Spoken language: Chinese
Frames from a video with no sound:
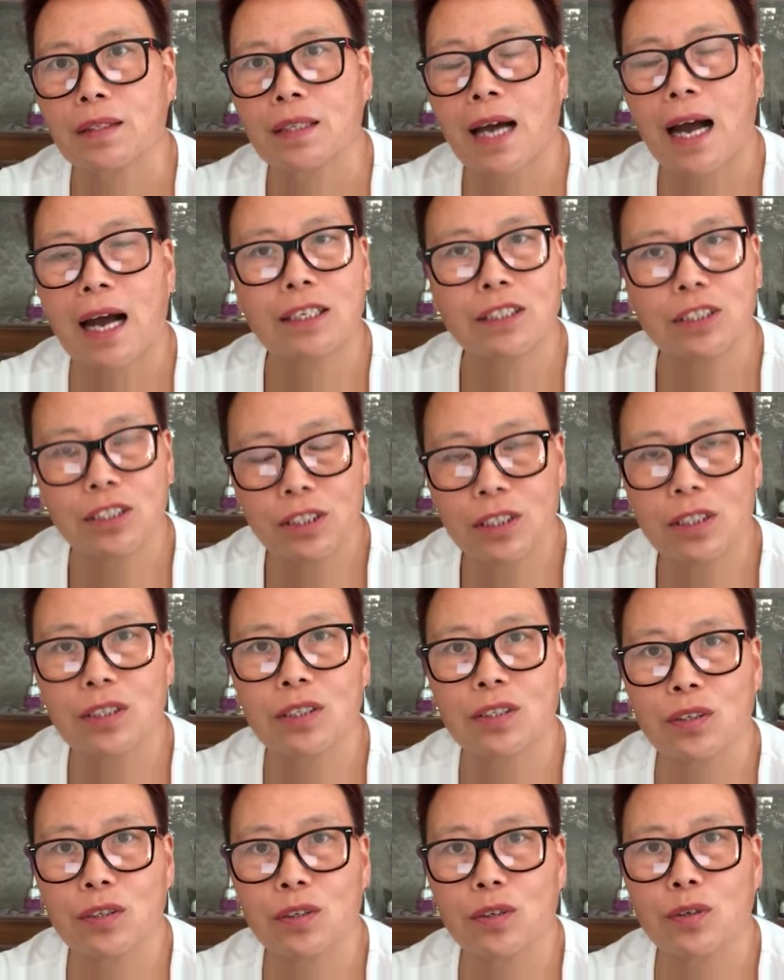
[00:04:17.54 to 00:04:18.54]
他
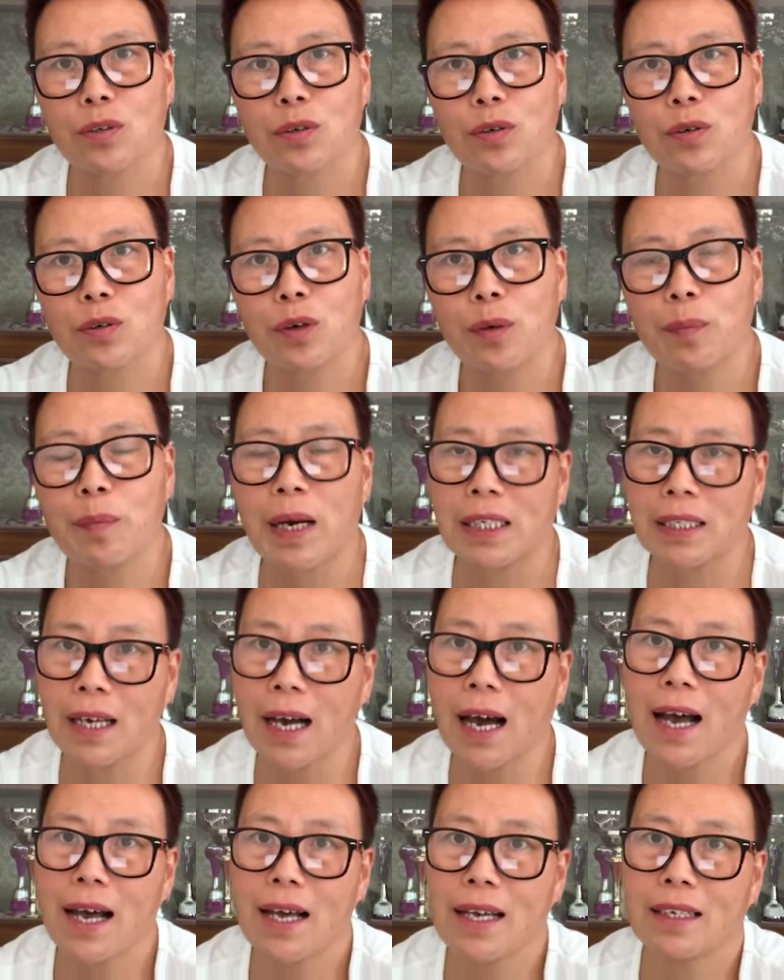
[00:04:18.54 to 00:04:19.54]
是会把这
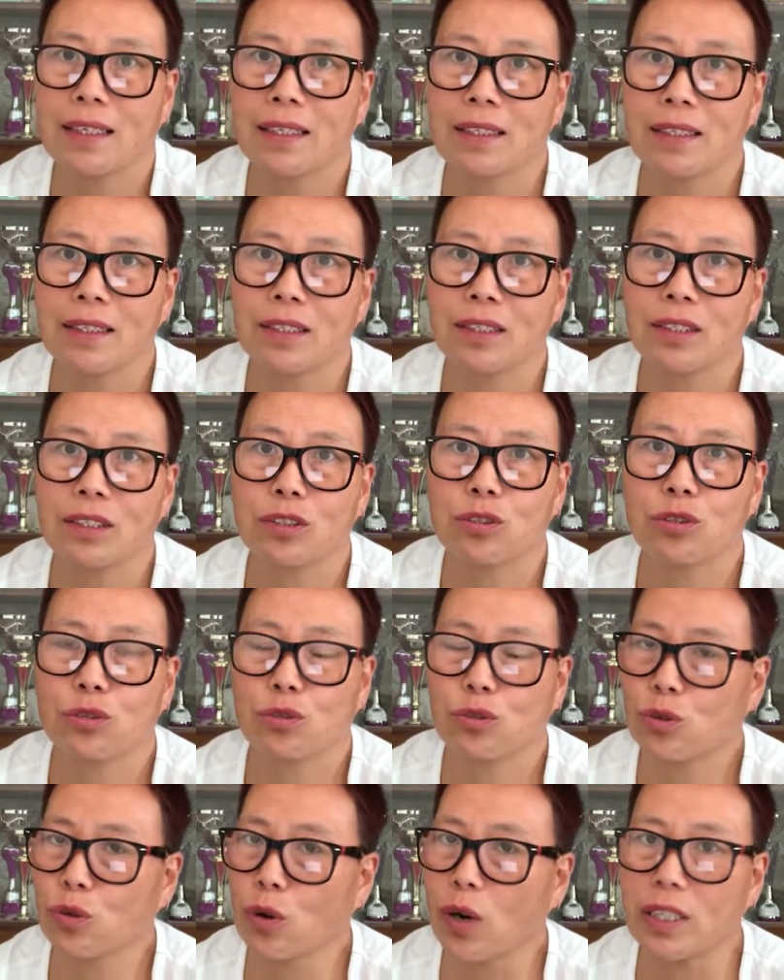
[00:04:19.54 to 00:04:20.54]
爱
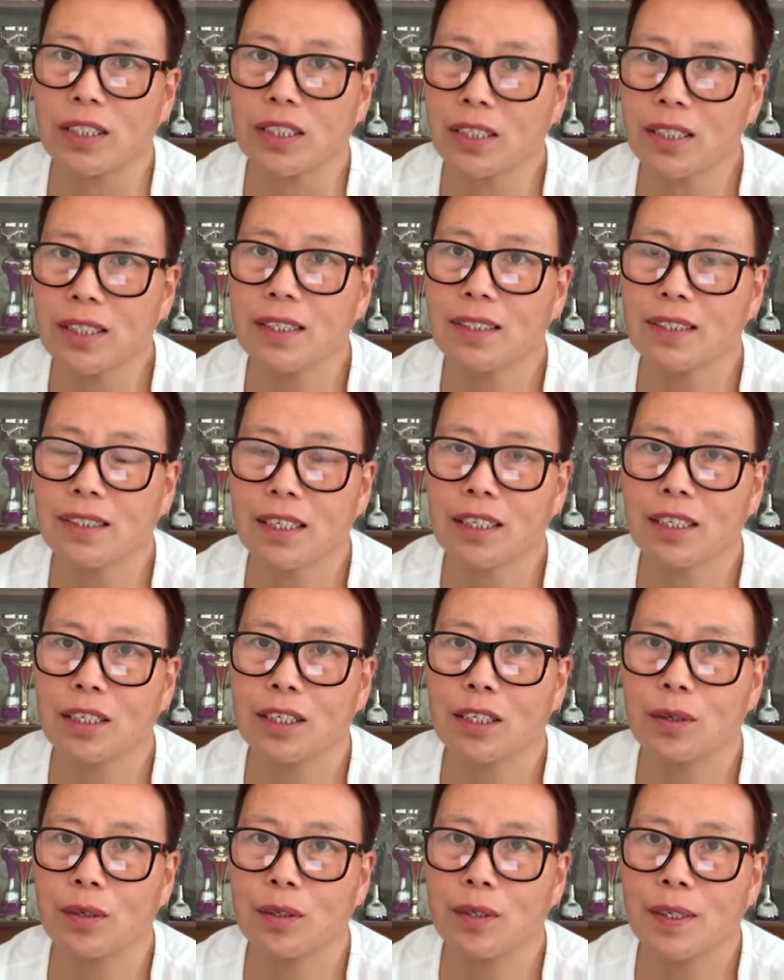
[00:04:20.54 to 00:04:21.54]
转成了这
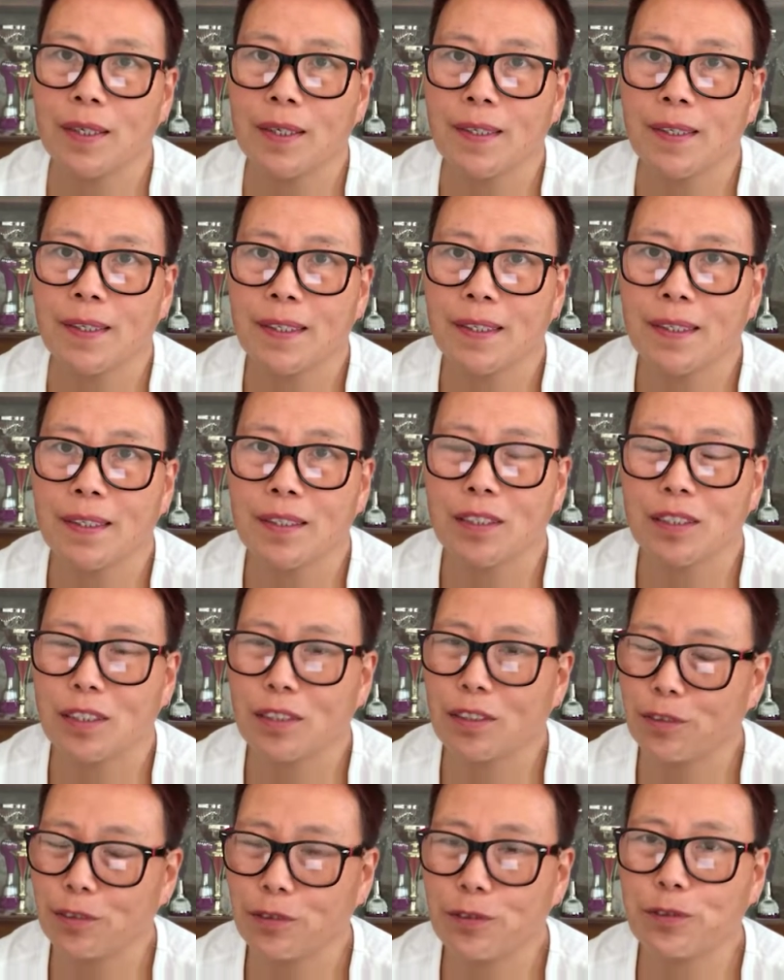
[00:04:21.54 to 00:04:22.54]
个。
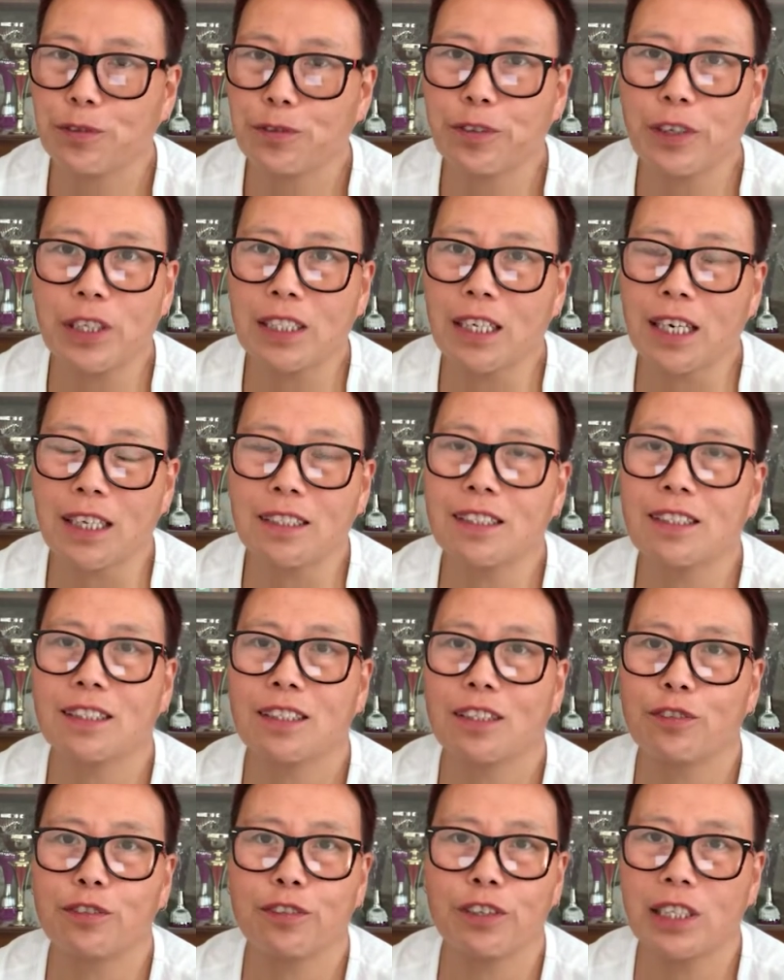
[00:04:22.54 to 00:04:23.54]
非常
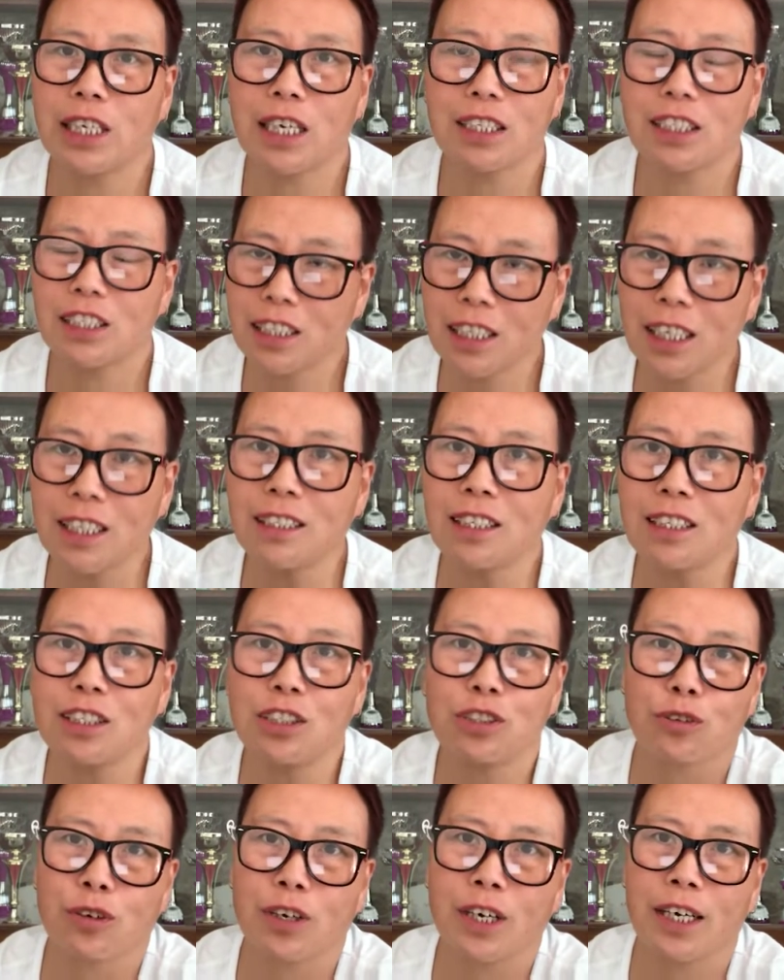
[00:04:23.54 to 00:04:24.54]
非常深的
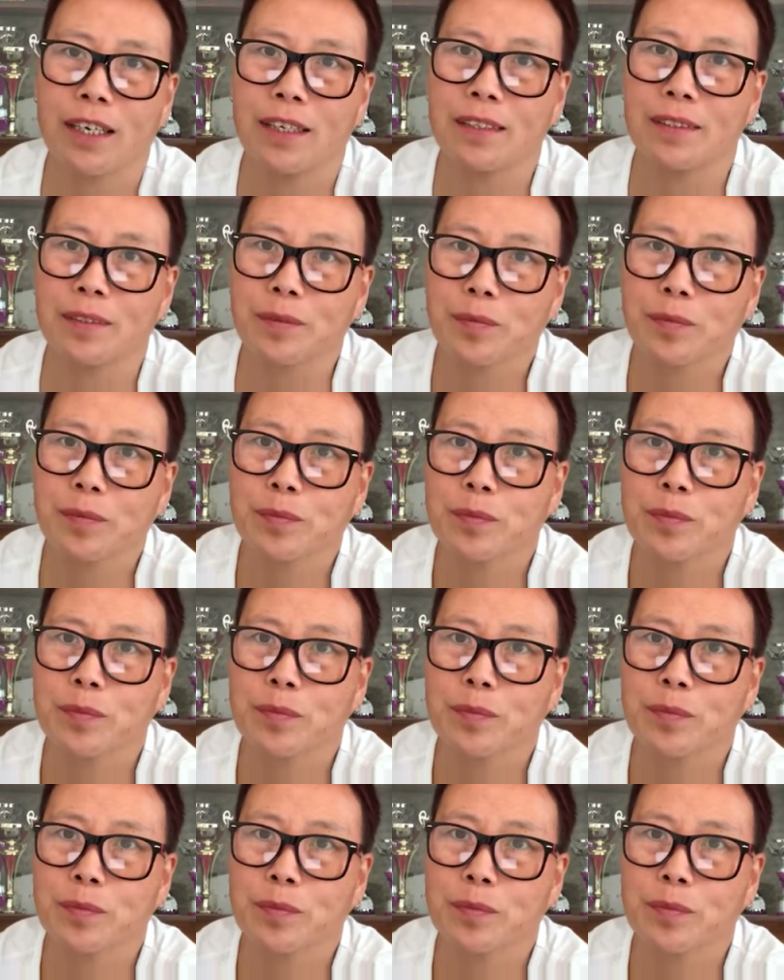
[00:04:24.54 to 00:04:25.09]
一种恨，